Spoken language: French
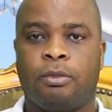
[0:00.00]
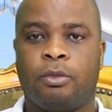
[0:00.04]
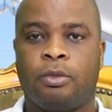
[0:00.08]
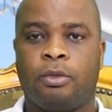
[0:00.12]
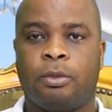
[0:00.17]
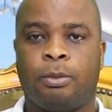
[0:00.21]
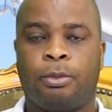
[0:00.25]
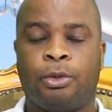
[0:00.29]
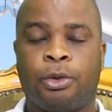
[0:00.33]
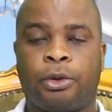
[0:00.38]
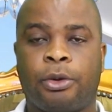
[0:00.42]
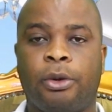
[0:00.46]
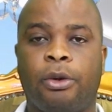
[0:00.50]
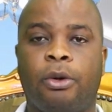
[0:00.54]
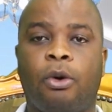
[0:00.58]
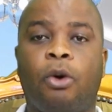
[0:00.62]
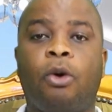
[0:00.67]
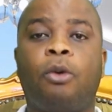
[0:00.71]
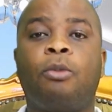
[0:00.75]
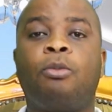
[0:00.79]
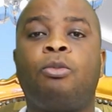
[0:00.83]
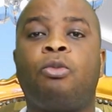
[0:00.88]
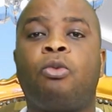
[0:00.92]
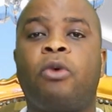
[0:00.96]
pour qu'au
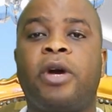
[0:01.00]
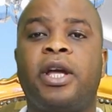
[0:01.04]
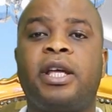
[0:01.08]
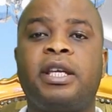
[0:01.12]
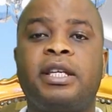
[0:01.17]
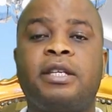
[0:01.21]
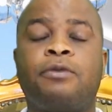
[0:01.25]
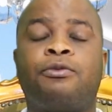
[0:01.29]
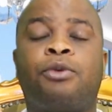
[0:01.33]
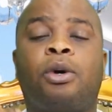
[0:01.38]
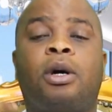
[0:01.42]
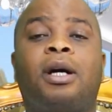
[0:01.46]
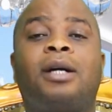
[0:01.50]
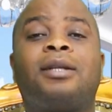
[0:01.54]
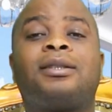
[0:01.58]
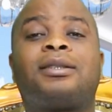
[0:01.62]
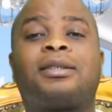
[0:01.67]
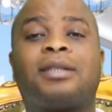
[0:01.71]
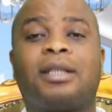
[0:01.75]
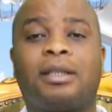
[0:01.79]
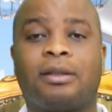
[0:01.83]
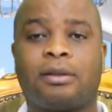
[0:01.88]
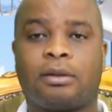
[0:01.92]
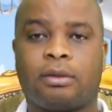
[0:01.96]
moins ils vont
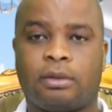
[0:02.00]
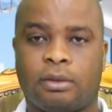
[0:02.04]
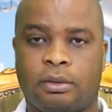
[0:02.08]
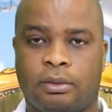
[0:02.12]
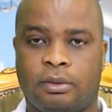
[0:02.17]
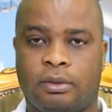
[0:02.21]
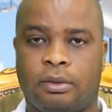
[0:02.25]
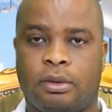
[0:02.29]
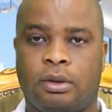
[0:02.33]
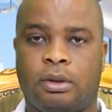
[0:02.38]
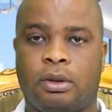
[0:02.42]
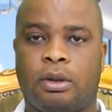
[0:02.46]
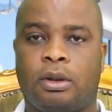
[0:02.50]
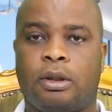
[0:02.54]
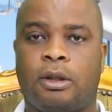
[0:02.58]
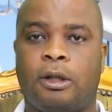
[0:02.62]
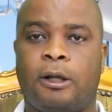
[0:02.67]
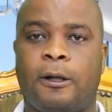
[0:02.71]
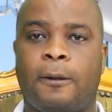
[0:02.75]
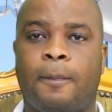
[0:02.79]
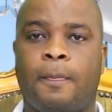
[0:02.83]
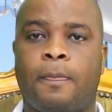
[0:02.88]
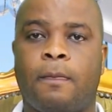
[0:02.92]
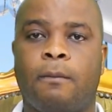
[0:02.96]
entendre,
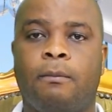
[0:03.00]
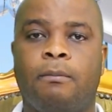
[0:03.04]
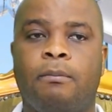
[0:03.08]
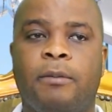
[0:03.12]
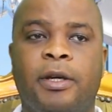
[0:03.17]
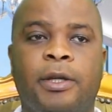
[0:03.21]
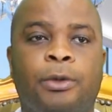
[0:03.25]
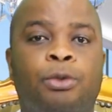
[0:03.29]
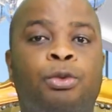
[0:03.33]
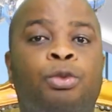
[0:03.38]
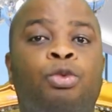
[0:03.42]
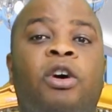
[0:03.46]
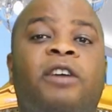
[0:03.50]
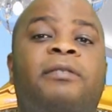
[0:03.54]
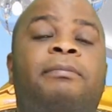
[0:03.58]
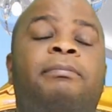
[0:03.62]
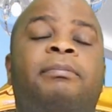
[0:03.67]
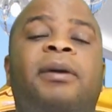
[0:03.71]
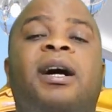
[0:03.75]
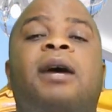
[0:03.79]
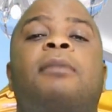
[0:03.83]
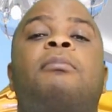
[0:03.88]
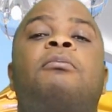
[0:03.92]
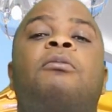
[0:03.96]
mais ils ne doivent
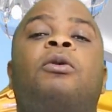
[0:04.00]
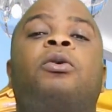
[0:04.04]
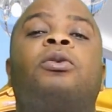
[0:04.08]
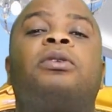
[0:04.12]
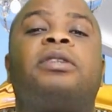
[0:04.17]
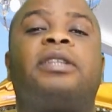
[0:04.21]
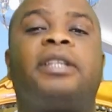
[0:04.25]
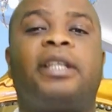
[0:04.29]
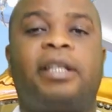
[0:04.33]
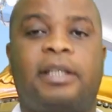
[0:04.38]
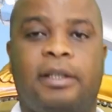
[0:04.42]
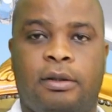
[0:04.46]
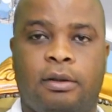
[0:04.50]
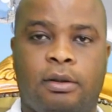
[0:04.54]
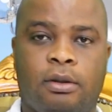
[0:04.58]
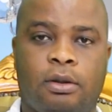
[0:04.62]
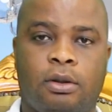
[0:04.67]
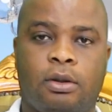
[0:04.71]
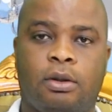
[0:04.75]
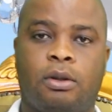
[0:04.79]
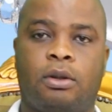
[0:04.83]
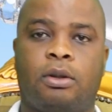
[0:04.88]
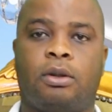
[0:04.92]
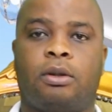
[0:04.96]
pas monter.
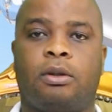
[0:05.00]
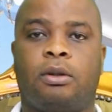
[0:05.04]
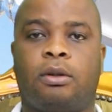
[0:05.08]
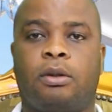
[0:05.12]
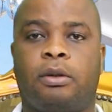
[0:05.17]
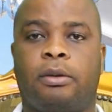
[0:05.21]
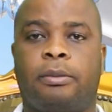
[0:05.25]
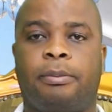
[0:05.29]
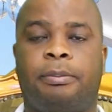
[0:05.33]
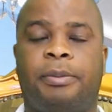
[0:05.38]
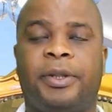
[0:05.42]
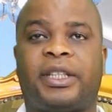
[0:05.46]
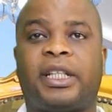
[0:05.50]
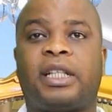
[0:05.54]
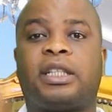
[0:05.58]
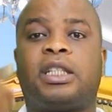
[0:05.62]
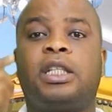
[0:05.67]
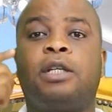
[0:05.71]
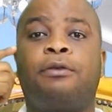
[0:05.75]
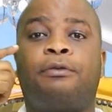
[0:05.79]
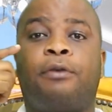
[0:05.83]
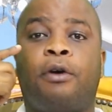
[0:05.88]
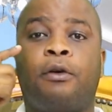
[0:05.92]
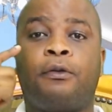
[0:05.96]
Peut-être
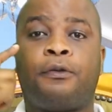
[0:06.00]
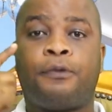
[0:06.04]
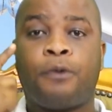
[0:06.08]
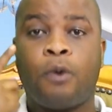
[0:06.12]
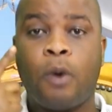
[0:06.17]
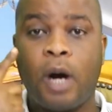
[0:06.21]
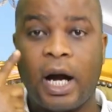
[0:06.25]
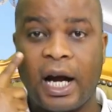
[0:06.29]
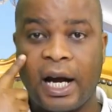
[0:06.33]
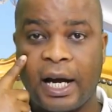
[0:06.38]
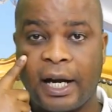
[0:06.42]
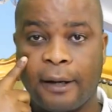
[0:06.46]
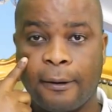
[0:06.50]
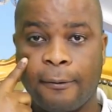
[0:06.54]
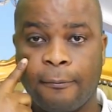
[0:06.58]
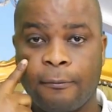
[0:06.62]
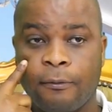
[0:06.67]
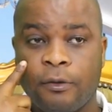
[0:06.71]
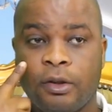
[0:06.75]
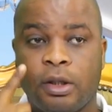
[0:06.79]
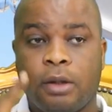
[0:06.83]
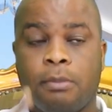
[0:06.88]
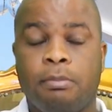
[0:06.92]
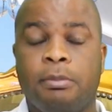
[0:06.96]
qu'ils vont voir,
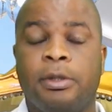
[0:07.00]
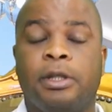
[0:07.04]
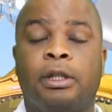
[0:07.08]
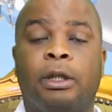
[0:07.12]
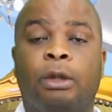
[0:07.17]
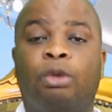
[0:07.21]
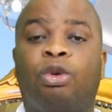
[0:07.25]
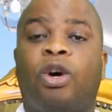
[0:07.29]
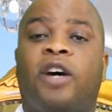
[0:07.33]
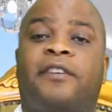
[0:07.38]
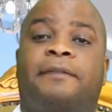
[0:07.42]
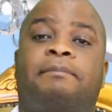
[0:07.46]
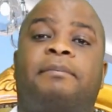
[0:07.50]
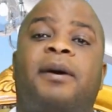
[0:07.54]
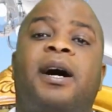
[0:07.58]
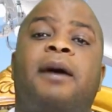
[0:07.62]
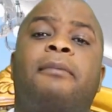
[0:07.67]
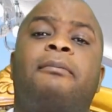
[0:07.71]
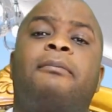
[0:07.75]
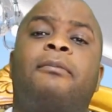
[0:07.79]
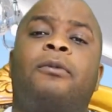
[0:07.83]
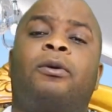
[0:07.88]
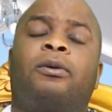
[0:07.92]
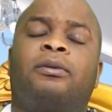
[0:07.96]
mais ils ne doivent pas
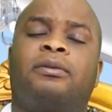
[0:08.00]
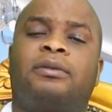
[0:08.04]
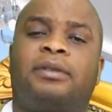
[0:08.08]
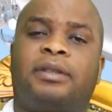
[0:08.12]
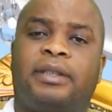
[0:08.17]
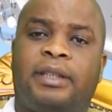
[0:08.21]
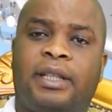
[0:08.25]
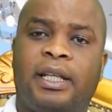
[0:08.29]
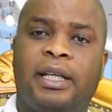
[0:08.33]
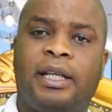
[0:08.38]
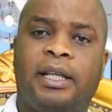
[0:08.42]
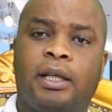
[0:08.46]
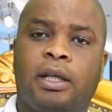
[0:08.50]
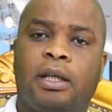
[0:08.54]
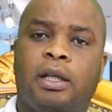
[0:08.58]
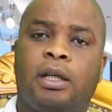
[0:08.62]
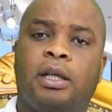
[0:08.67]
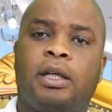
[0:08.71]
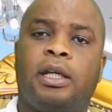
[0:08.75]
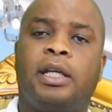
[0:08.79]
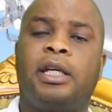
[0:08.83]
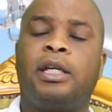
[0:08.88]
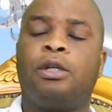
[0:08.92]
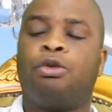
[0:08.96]
monter
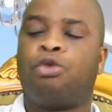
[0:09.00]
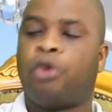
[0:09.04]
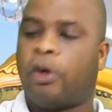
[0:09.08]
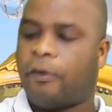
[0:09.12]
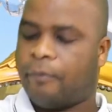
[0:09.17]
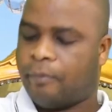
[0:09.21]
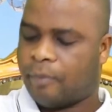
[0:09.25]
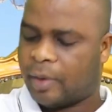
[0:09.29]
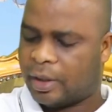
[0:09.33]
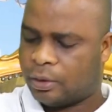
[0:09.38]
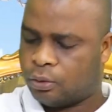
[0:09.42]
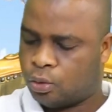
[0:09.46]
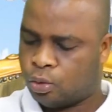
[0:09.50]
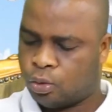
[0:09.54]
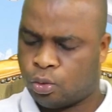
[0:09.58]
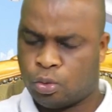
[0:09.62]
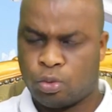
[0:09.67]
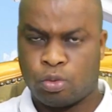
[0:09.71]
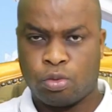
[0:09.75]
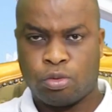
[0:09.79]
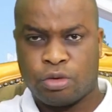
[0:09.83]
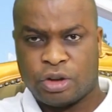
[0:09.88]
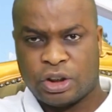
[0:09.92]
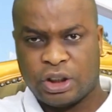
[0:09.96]
et ils ne doivent pas
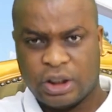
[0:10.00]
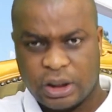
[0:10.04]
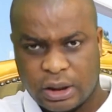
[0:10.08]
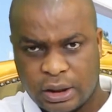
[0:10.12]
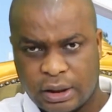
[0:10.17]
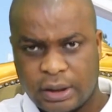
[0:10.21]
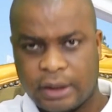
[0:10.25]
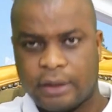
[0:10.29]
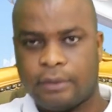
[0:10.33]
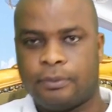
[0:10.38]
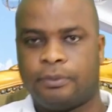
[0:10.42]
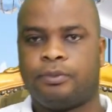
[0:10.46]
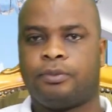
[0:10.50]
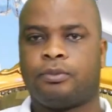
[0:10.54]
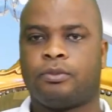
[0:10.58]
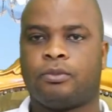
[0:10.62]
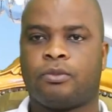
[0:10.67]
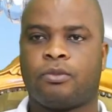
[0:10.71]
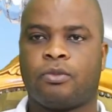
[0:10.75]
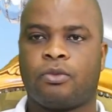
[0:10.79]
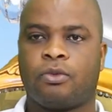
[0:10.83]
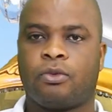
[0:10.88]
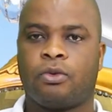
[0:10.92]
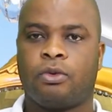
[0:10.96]
toucher.
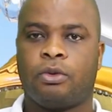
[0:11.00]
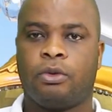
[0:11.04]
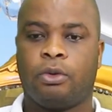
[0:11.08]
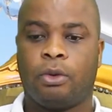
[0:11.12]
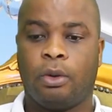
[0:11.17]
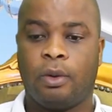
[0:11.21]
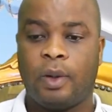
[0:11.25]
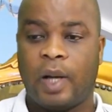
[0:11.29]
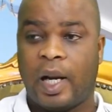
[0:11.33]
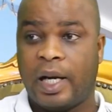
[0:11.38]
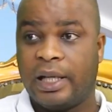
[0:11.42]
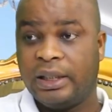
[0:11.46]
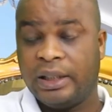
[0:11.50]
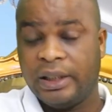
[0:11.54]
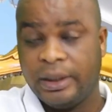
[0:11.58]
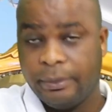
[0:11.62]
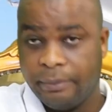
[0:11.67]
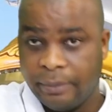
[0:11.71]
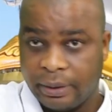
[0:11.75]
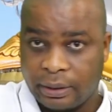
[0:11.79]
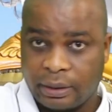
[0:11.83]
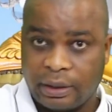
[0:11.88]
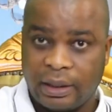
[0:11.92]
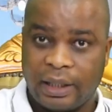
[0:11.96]
Donc, la
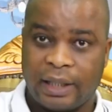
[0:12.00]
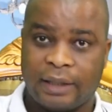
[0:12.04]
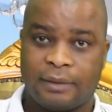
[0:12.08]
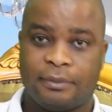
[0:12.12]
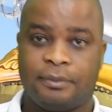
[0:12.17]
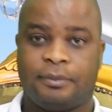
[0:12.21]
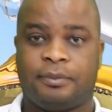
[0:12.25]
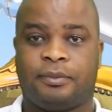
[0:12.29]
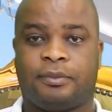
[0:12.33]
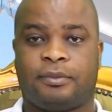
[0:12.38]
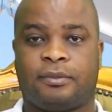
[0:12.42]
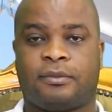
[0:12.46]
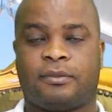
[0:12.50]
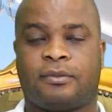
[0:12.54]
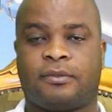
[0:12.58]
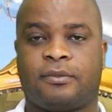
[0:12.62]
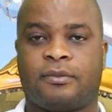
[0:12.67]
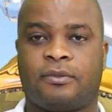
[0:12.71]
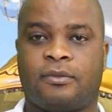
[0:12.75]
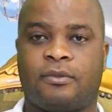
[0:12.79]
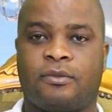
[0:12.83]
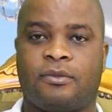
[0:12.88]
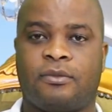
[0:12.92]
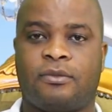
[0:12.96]
limite là,
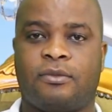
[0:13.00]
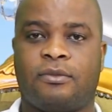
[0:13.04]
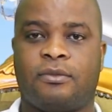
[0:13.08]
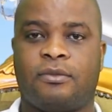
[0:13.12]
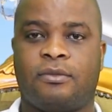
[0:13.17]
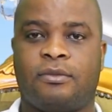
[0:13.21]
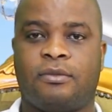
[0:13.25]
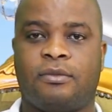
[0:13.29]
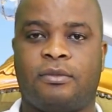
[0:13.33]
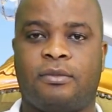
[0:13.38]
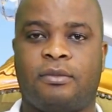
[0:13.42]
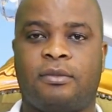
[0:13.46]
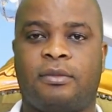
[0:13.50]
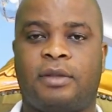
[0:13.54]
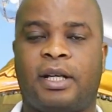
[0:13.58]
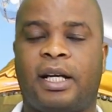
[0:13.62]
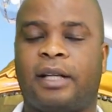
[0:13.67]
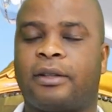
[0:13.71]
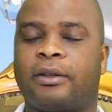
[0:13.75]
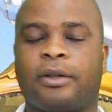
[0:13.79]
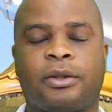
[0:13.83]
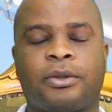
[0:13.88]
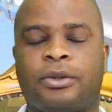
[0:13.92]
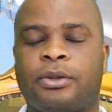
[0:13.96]

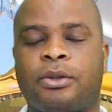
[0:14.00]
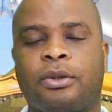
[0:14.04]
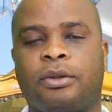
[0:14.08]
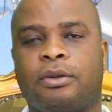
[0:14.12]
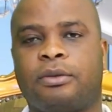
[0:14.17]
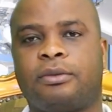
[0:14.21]
attention,